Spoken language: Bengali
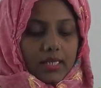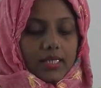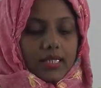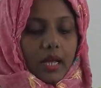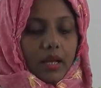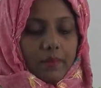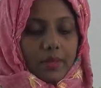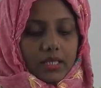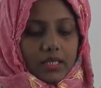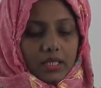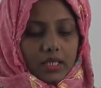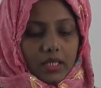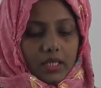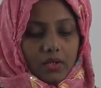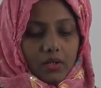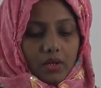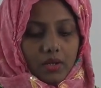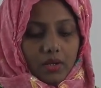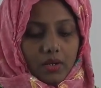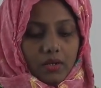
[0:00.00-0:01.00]

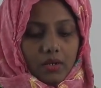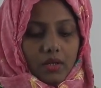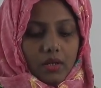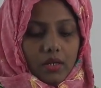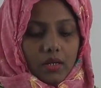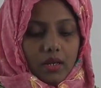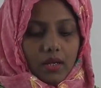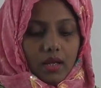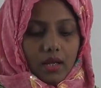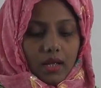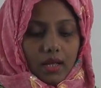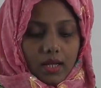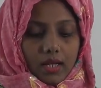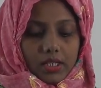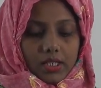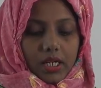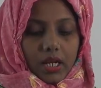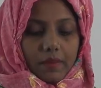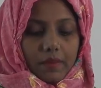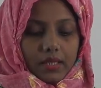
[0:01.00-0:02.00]
সামাজিকীকরণ
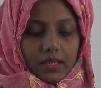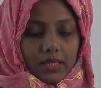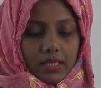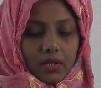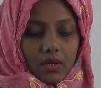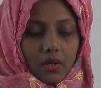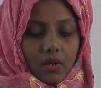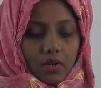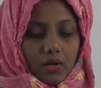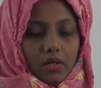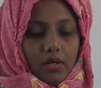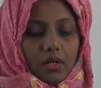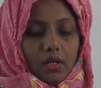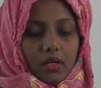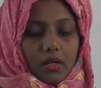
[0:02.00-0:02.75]
সামাজিকরণ